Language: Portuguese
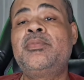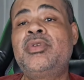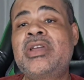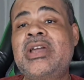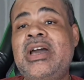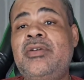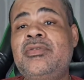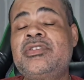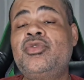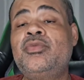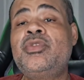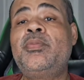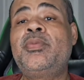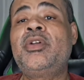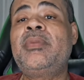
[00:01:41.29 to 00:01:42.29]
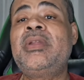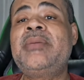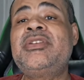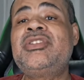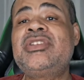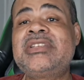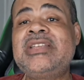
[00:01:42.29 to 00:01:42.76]
Por causa do meu
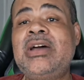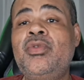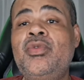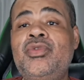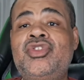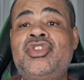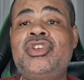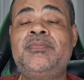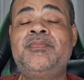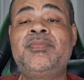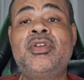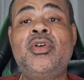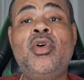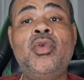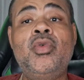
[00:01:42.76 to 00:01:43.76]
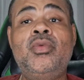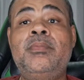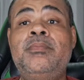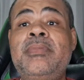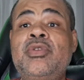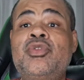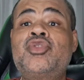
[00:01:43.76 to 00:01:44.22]
problema de saúde, ou
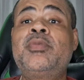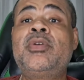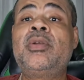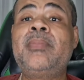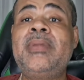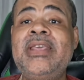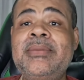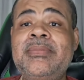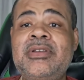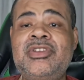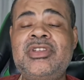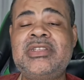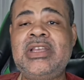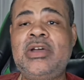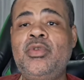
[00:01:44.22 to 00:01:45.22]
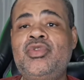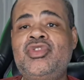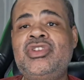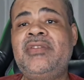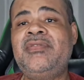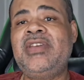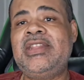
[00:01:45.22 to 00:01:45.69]
meus problemas de
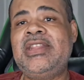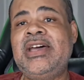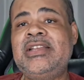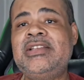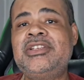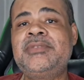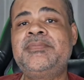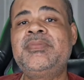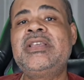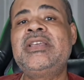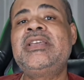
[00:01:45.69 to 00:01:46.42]
saúde, na verdade.